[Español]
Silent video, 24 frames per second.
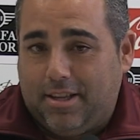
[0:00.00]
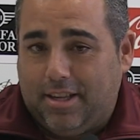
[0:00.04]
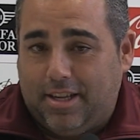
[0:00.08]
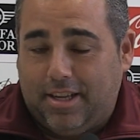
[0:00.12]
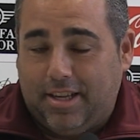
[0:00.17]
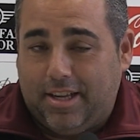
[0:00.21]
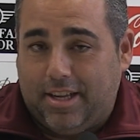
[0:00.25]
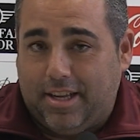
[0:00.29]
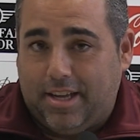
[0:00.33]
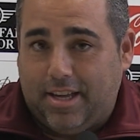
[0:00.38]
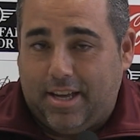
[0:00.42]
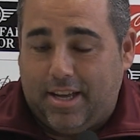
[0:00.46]

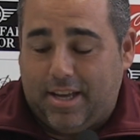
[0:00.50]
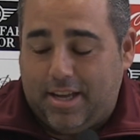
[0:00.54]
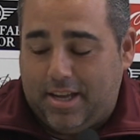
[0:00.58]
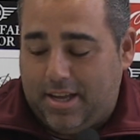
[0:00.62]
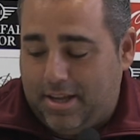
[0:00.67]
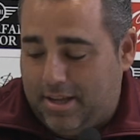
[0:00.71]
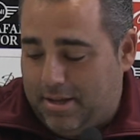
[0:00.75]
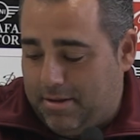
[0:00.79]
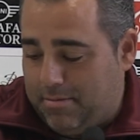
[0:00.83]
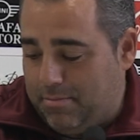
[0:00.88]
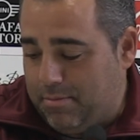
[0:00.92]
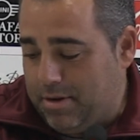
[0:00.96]
Eh,
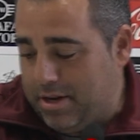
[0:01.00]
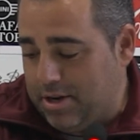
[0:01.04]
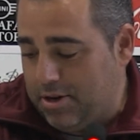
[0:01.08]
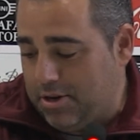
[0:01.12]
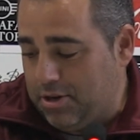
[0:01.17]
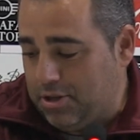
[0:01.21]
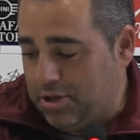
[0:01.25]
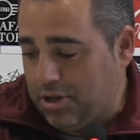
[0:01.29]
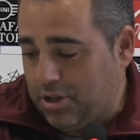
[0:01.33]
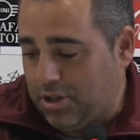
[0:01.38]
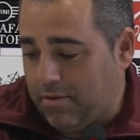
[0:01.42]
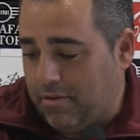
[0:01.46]
bueno,
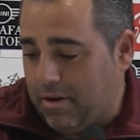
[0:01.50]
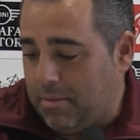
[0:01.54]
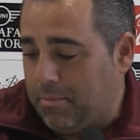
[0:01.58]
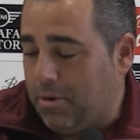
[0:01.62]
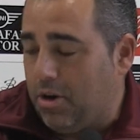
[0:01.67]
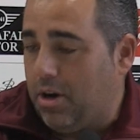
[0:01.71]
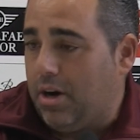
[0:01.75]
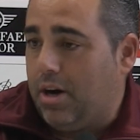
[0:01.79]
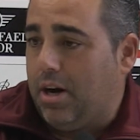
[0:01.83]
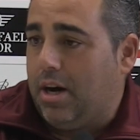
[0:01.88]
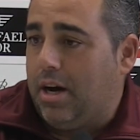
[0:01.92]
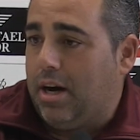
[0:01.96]
nosotros
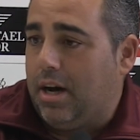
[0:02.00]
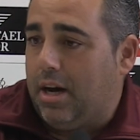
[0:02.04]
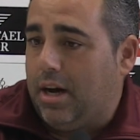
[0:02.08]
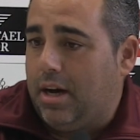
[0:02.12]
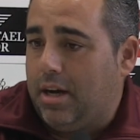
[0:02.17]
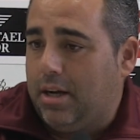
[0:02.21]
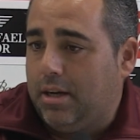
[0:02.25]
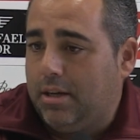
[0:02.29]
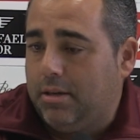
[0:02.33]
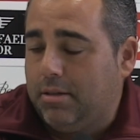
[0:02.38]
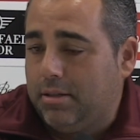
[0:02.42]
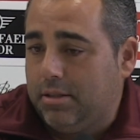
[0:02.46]

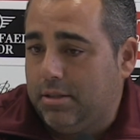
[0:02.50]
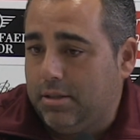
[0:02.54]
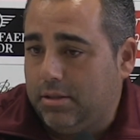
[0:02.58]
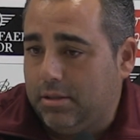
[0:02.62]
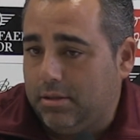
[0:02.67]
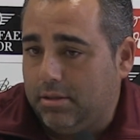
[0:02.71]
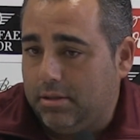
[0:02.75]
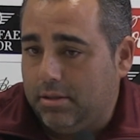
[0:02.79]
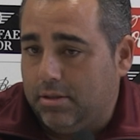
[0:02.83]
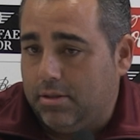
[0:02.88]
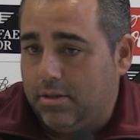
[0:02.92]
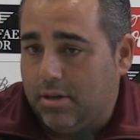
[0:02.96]
vamos a
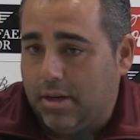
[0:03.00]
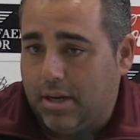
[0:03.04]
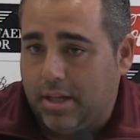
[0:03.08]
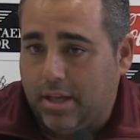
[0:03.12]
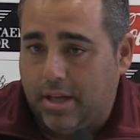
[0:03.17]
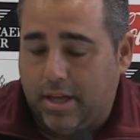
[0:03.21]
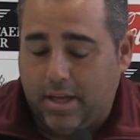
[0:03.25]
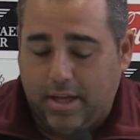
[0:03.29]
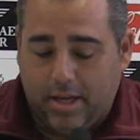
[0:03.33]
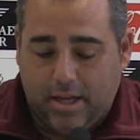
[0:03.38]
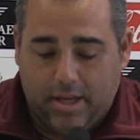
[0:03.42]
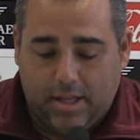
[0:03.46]
lo que
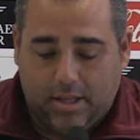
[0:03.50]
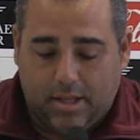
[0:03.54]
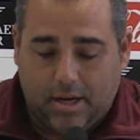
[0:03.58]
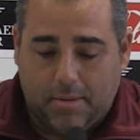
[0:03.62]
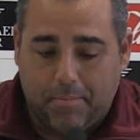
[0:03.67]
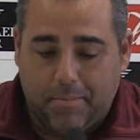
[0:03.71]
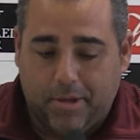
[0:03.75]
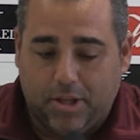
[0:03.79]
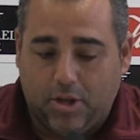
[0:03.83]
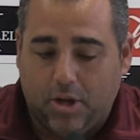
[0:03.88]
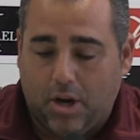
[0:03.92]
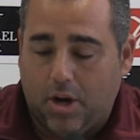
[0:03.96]
le he
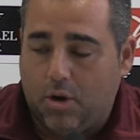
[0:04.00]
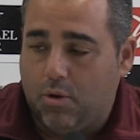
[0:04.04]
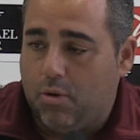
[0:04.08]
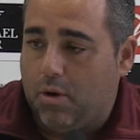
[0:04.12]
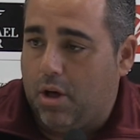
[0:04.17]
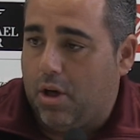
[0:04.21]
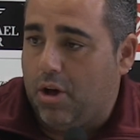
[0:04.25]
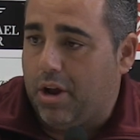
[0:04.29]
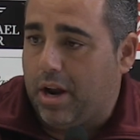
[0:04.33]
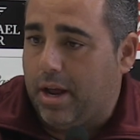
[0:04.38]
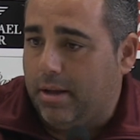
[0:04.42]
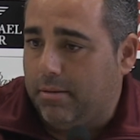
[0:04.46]
transmitido a los
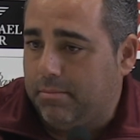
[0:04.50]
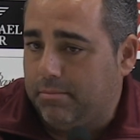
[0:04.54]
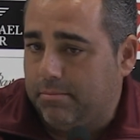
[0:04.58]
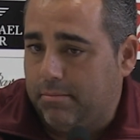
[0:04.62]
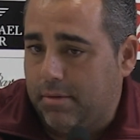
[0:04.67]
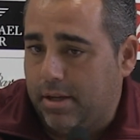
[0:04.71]
jugadores.